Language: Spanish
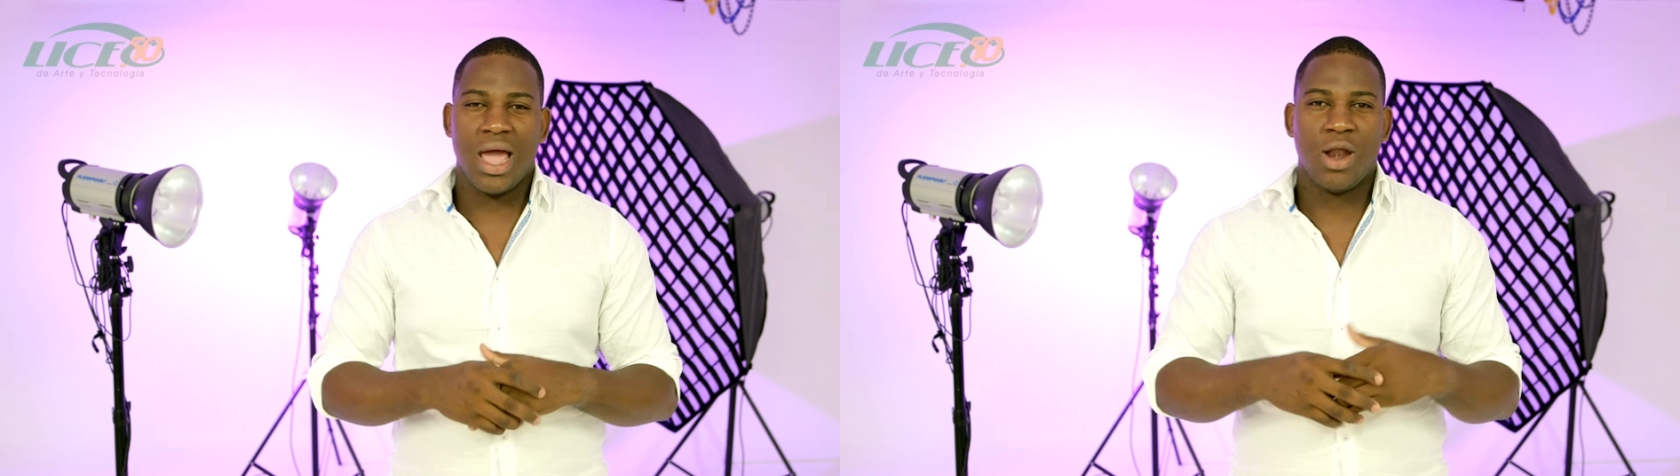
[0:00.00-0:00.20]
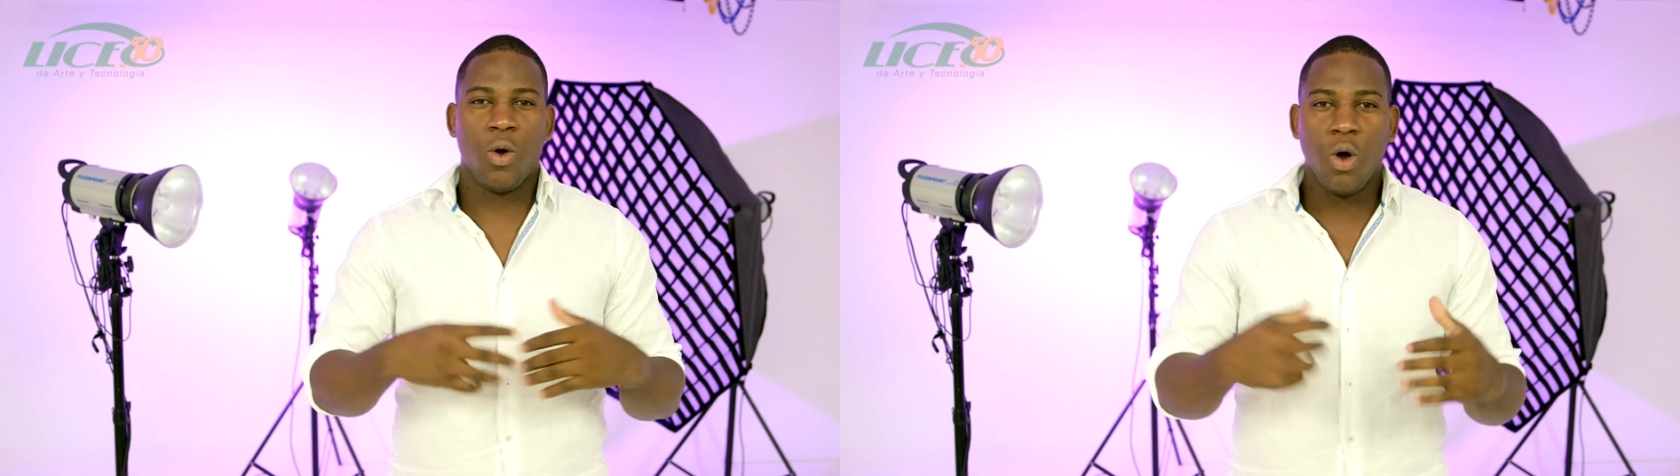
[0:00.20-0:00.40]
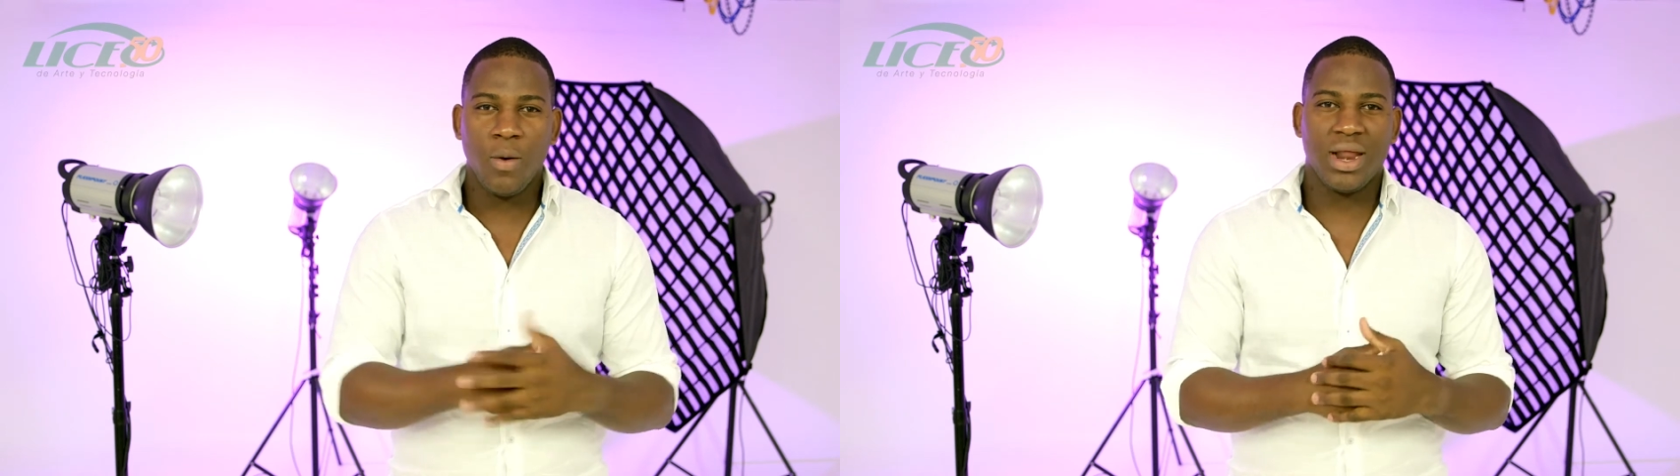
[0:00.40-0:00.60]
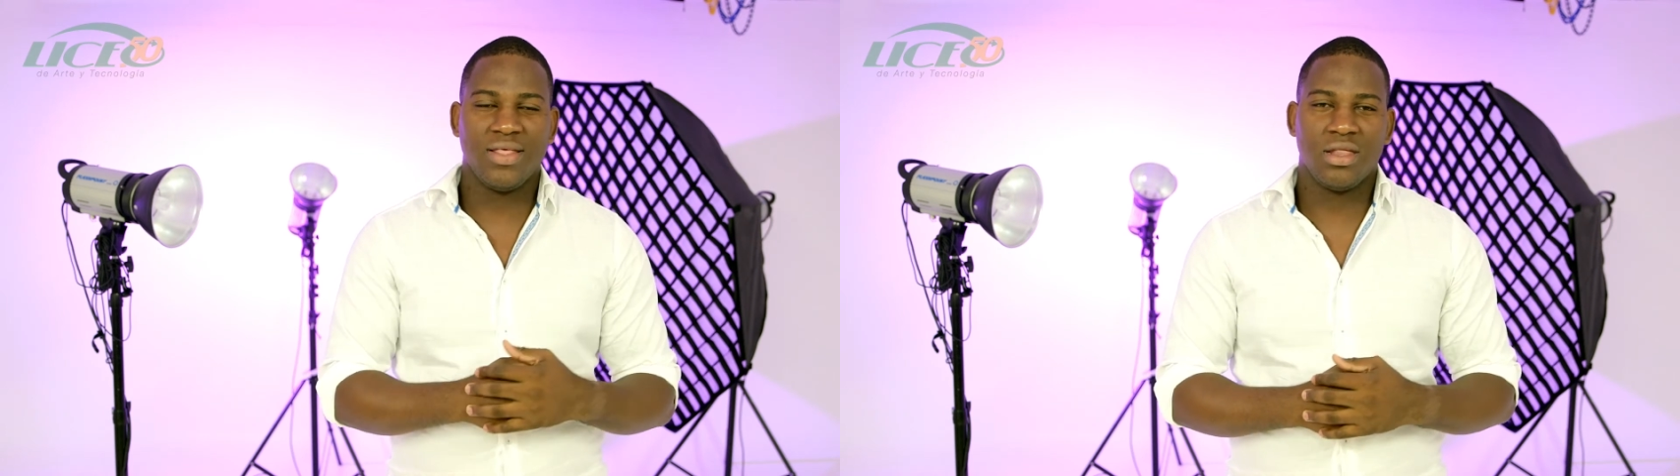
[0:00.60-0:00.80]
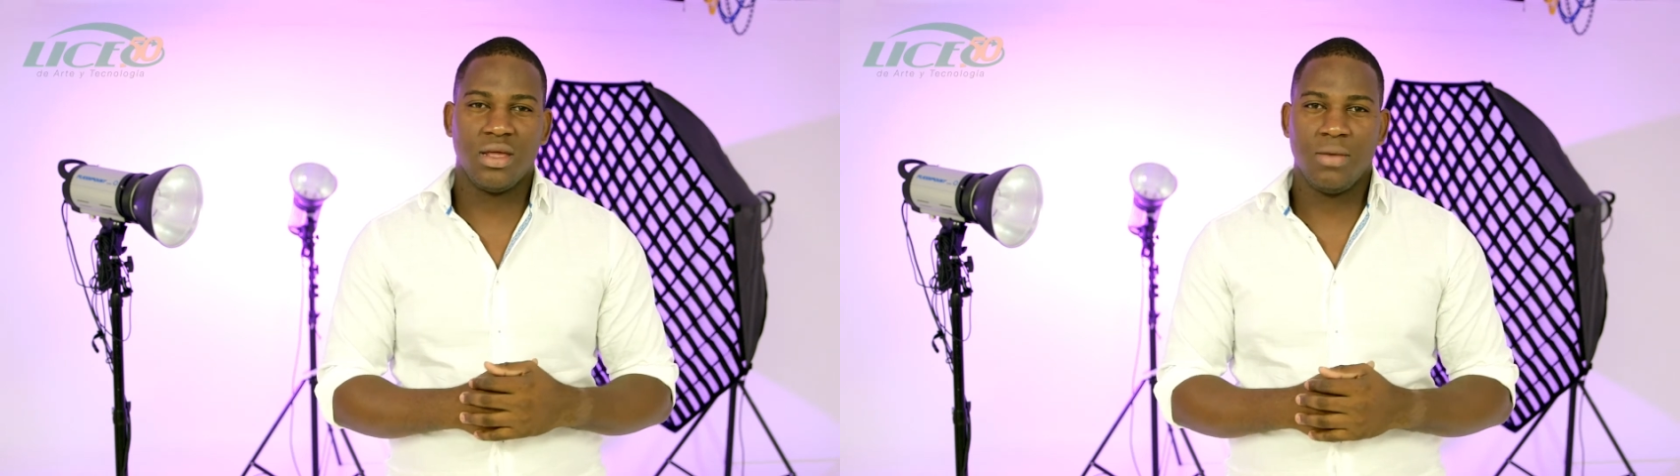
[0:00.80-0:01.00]
a los jóvenes a
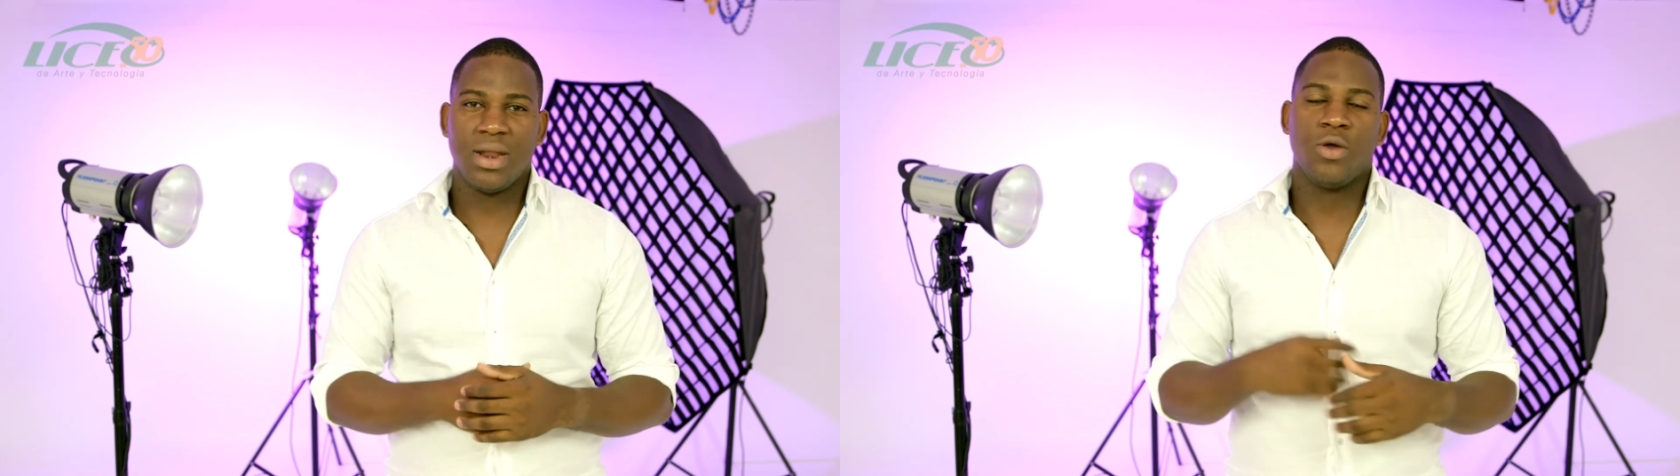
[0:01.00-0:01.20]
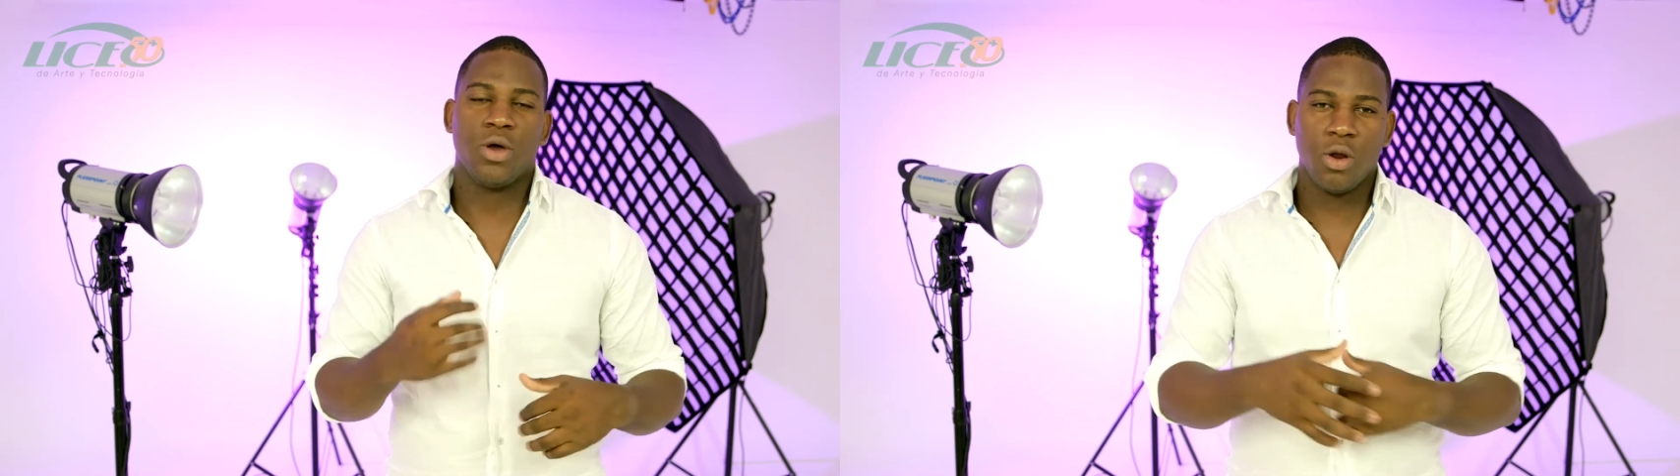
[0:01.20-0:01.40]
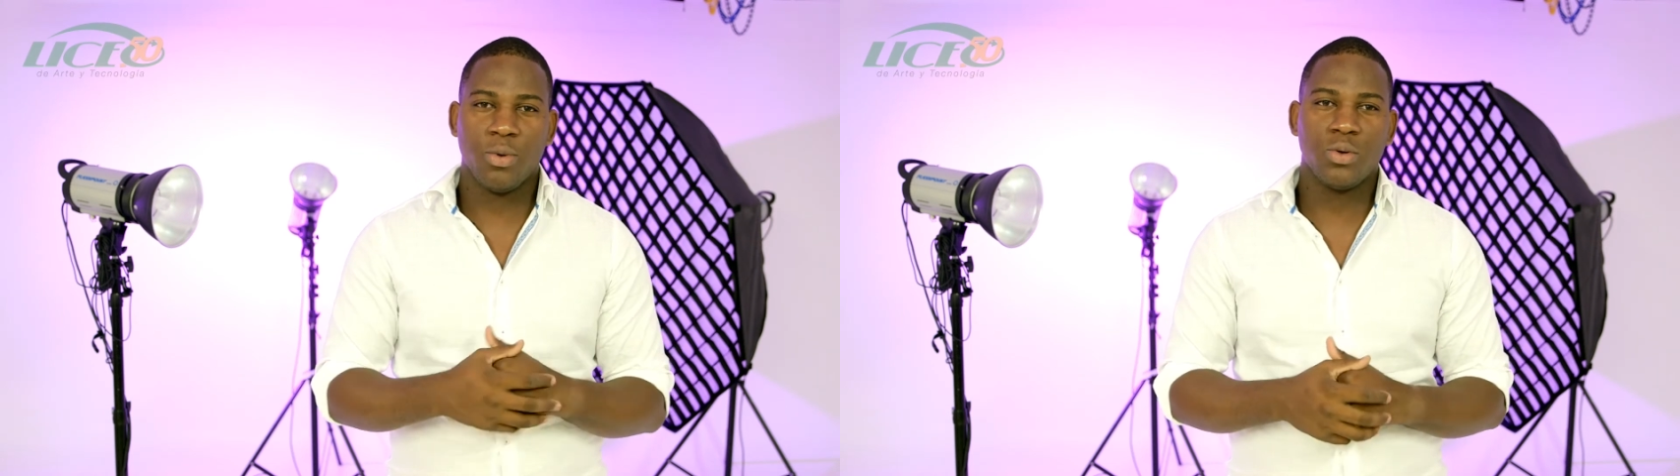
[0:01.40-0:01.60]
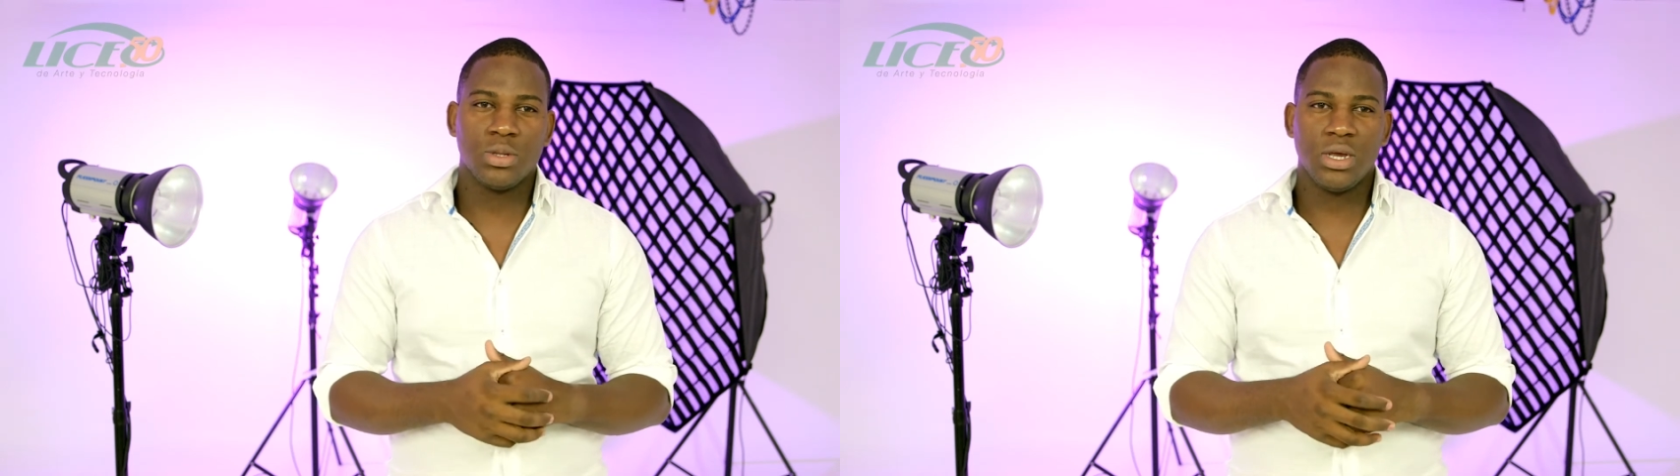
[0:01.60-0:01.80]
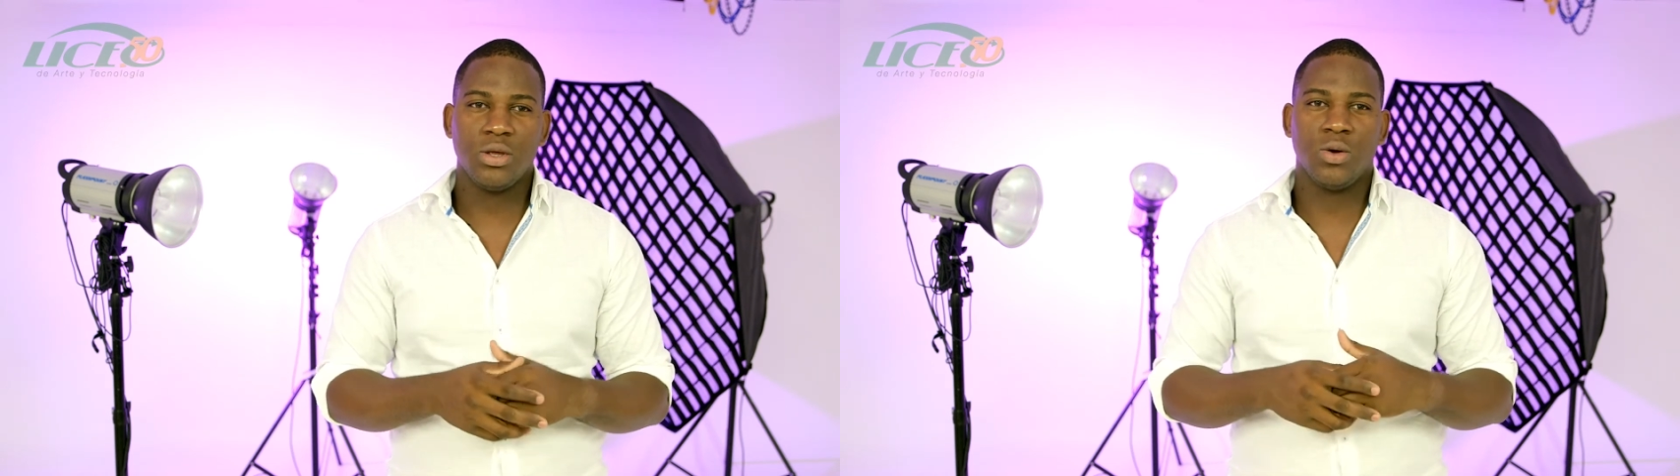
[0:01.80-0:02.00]
decir, mira, yo quiero producir,